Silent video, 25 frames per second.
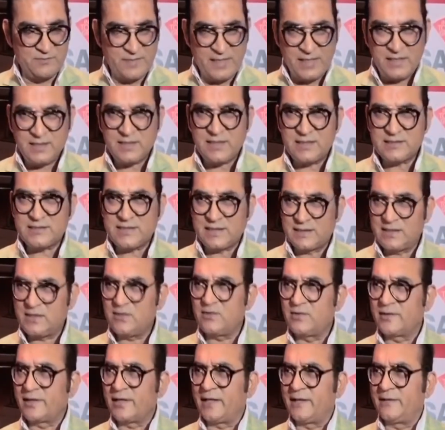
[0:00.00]
मैन का ज़्यादा
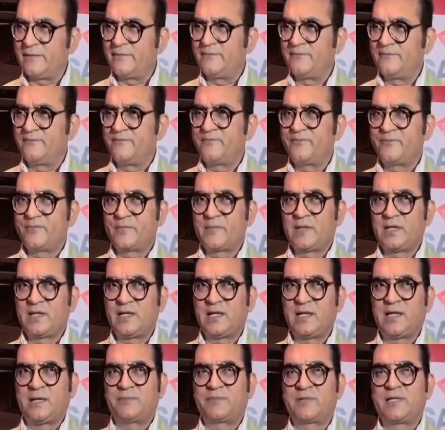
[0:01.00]
हो गया
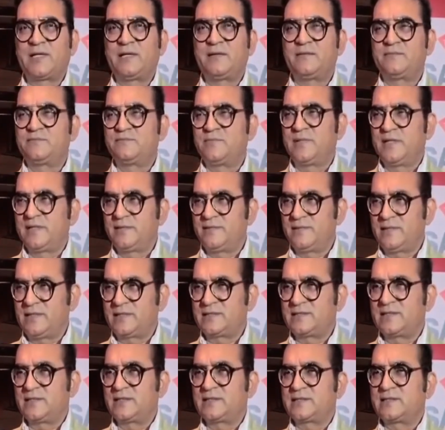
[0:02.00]
आपके बड़े
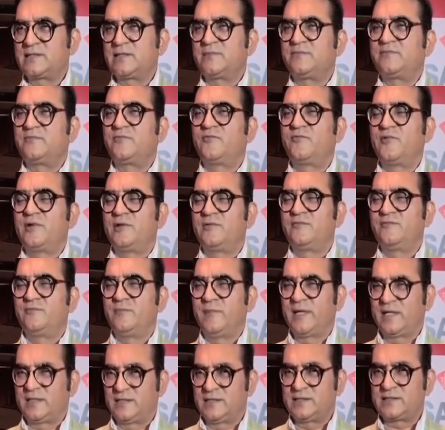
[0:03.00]
अच्छे अच्छे फिल्म
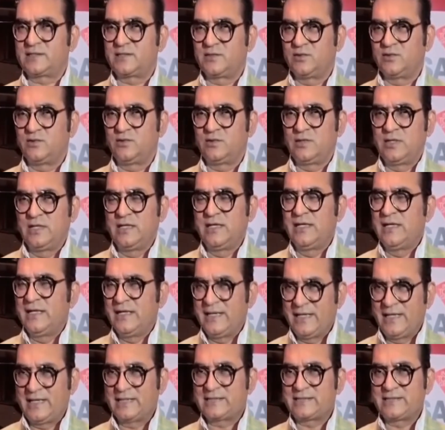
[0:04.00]
मेकर्स लोग
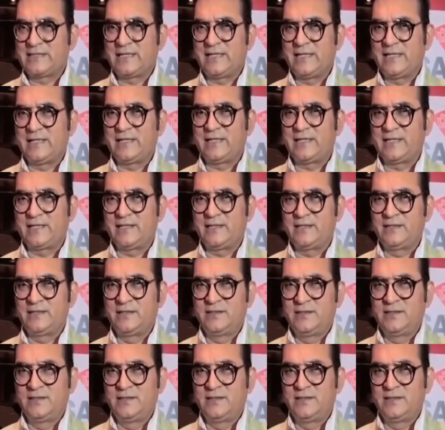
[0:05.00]
ऐसे आए हैं